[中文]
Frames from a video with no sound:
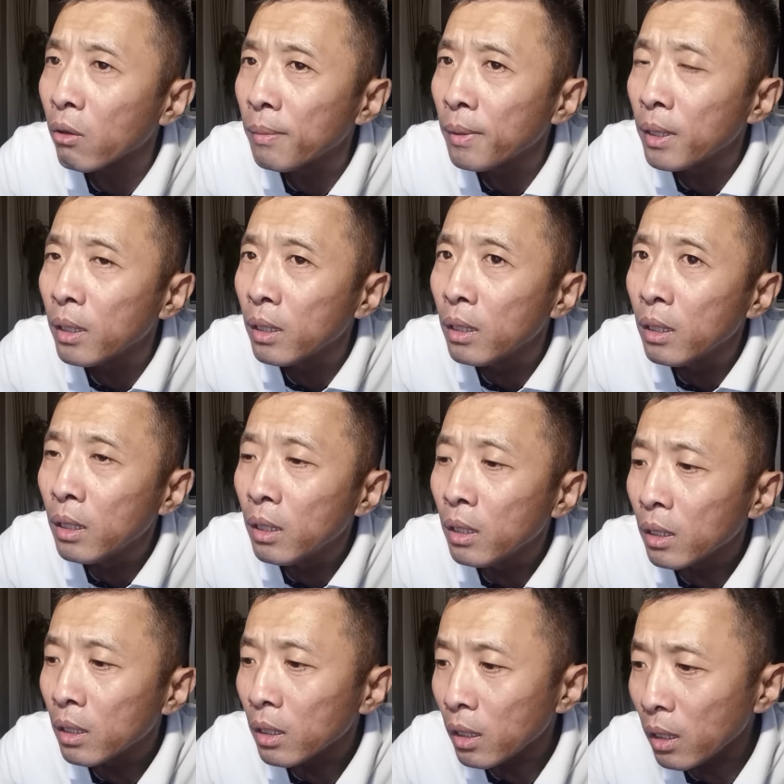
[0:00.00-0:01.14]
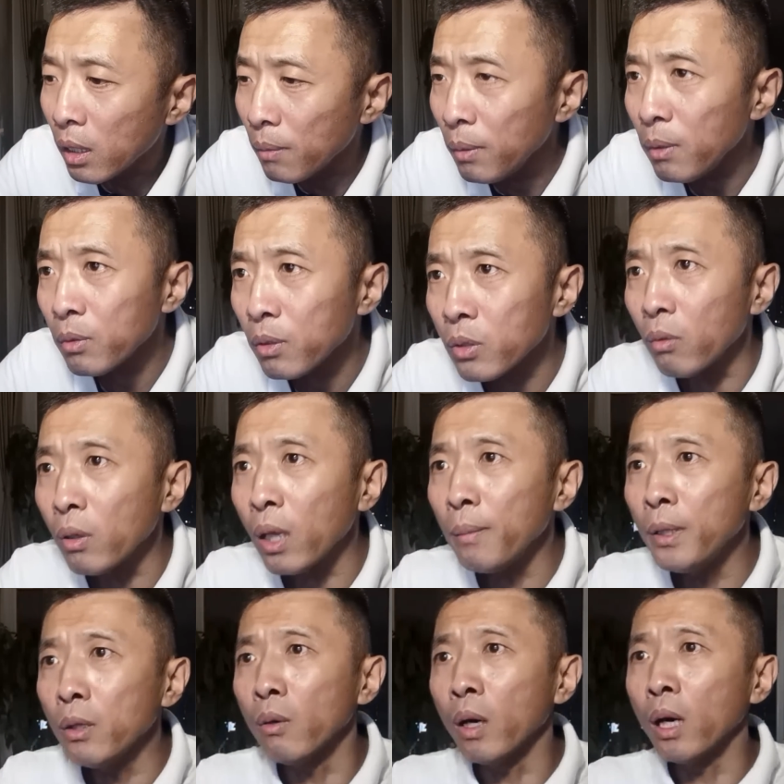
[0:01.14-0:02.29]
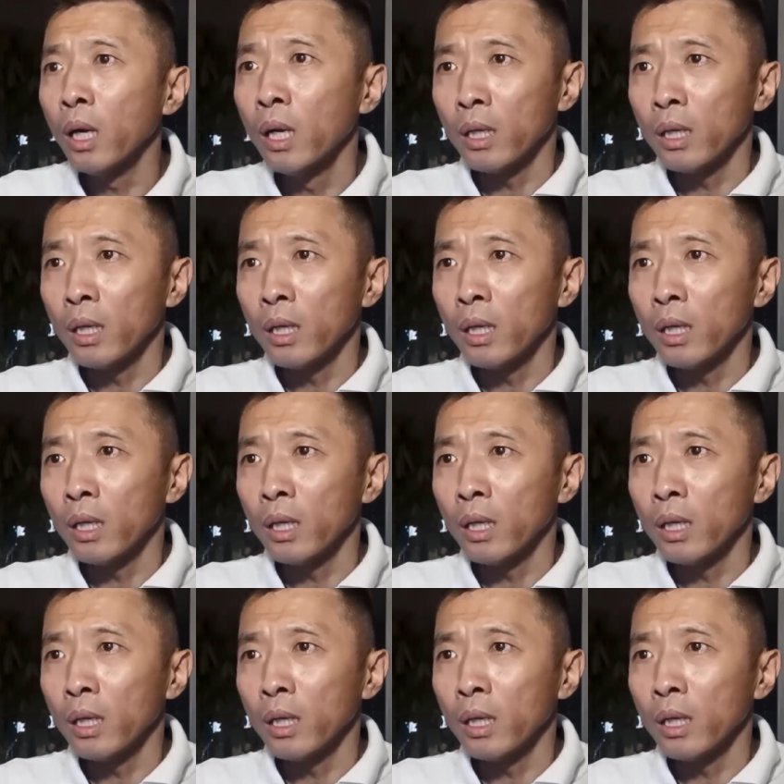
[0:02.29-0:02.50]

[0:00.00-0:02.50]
吗？”他妹妹说：“从来没有啊，